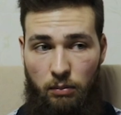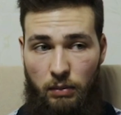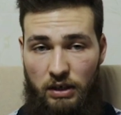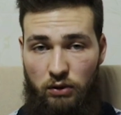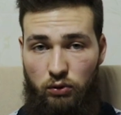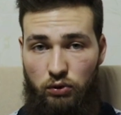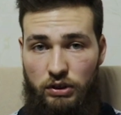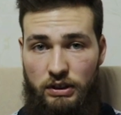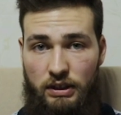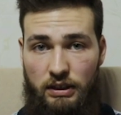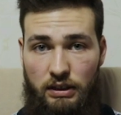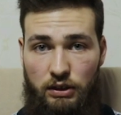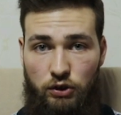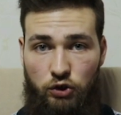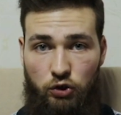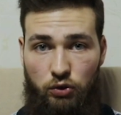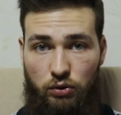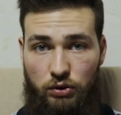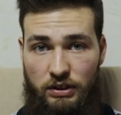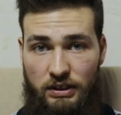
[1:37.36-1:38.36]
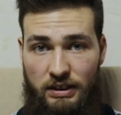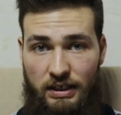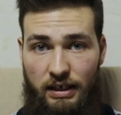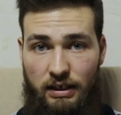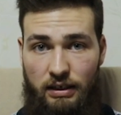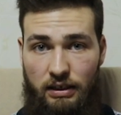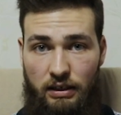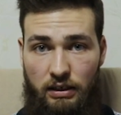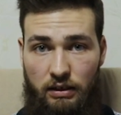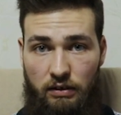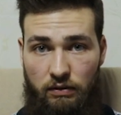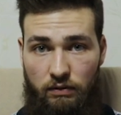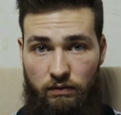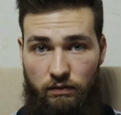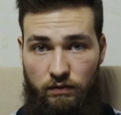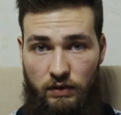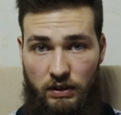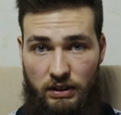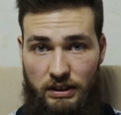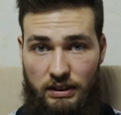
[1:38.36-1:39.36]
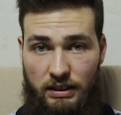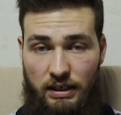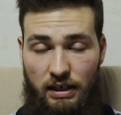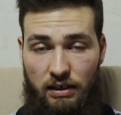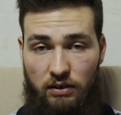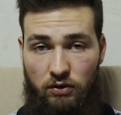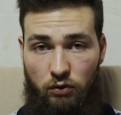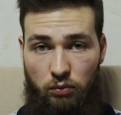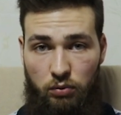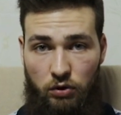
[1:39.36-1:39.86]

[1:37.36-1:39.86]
Могу сказать, что с тягой вертикального